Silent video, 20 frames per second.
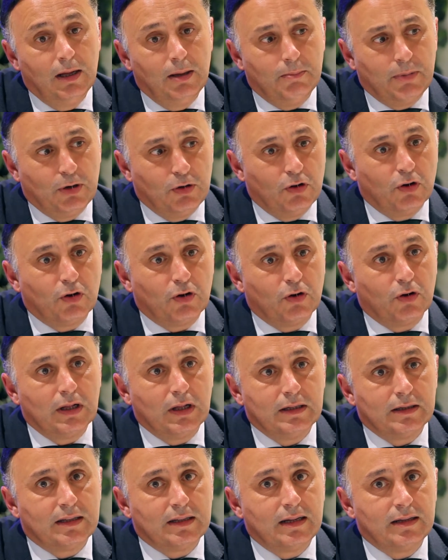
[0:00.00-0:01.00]
Pero yo creo que el
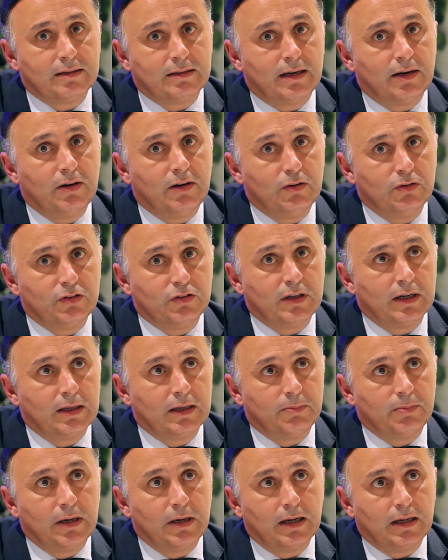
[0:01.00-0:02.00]
teletrabajo está aquí
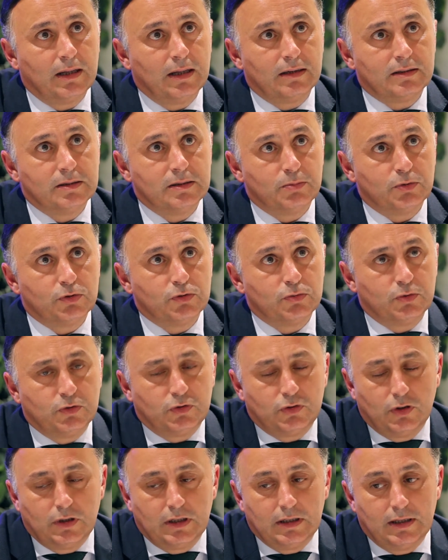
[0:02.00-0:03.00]
para quedarse, por supuesto, y
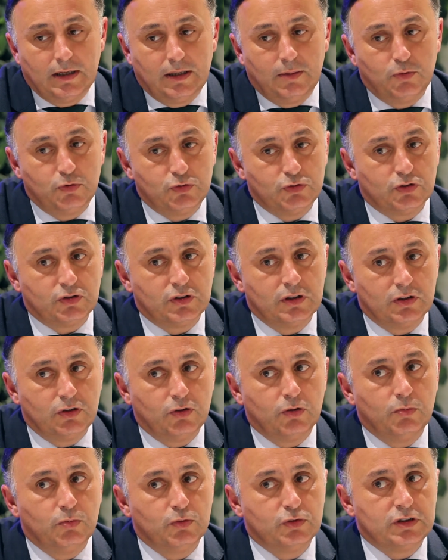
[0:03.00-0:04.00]
que tiene mucho sentido en
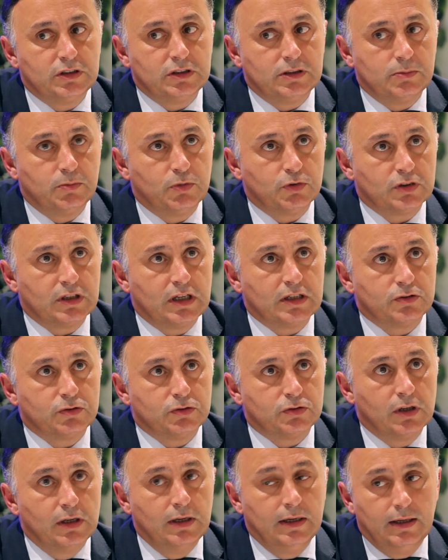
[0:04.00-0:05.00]
muchísimos casos.
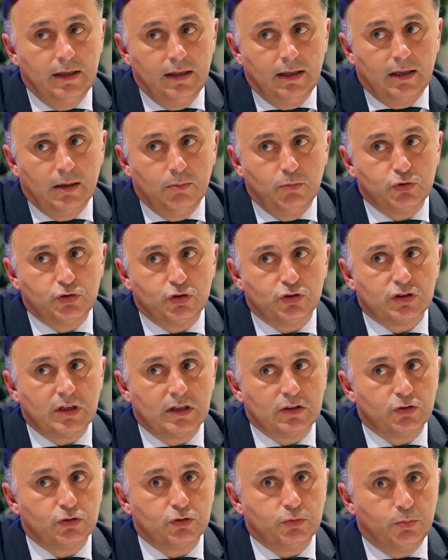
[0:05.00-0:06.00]
Y que en muchos
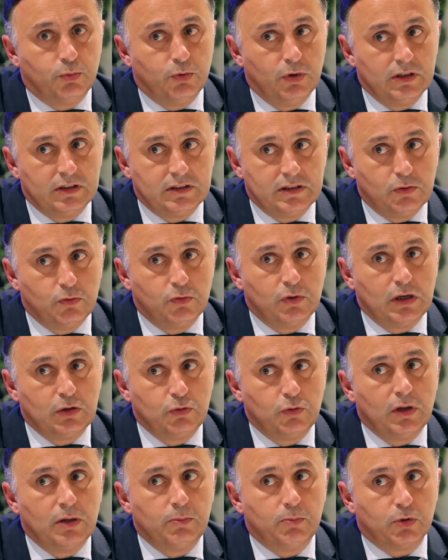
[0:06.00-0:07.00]
casos puede ser una ayuda
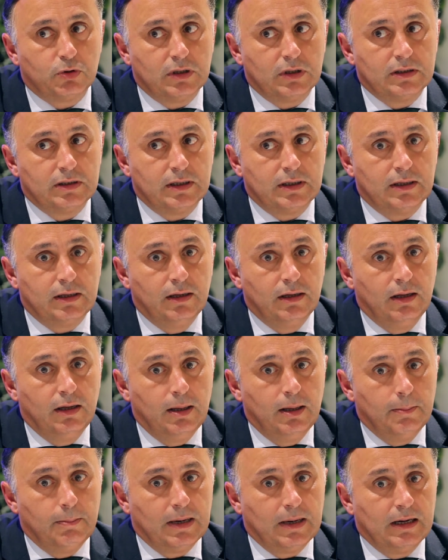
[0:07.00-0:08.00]
importante
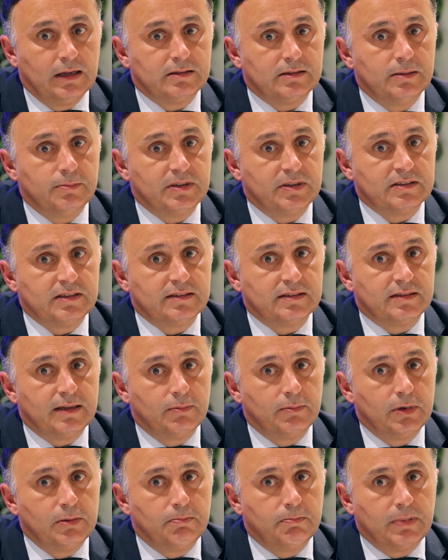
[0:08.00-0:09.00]
para las empresas
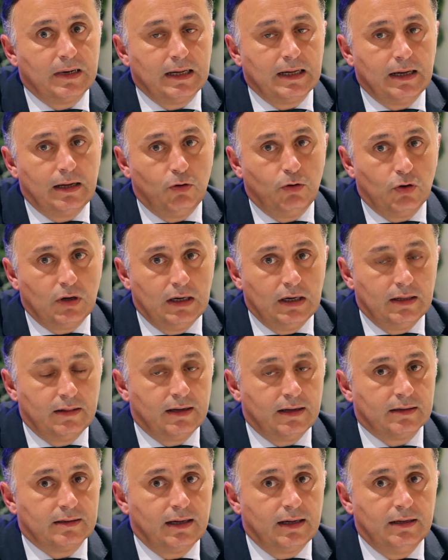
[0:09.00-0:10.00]
también para localizar
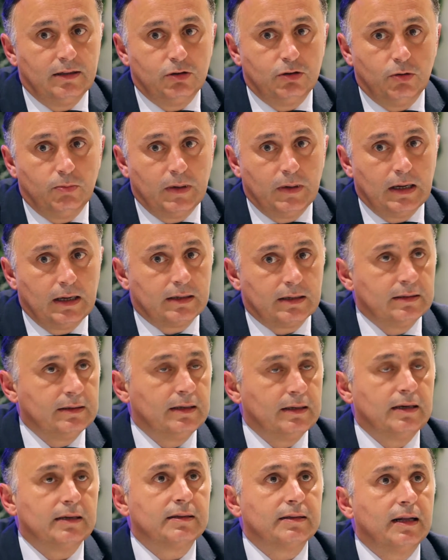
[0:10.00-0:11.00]
talento, para
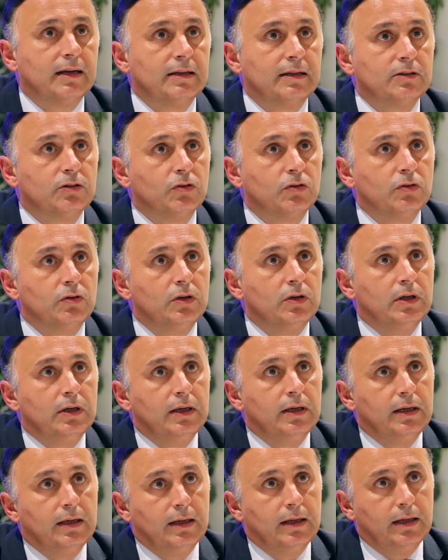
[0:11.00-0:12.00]
retener talento
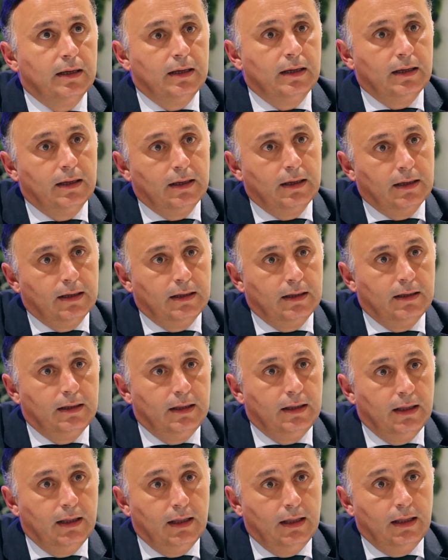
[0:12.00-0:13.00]
eh,
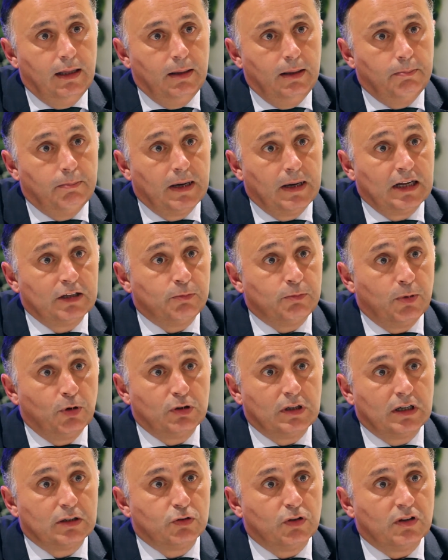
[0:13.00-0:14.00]
y, para
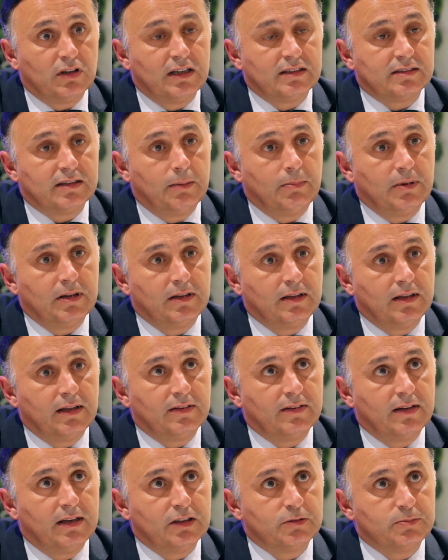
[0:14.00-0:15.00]
explotar todas las capacidades de
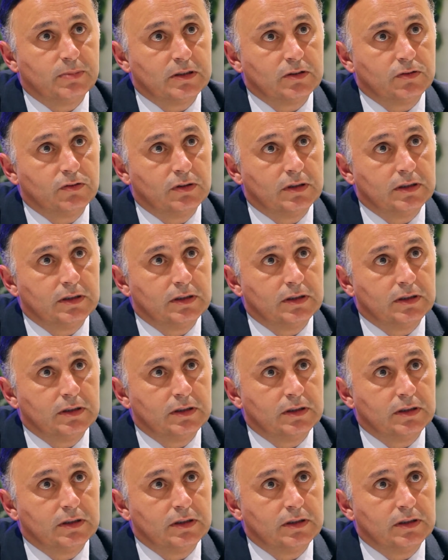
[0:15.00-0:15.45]
las personas.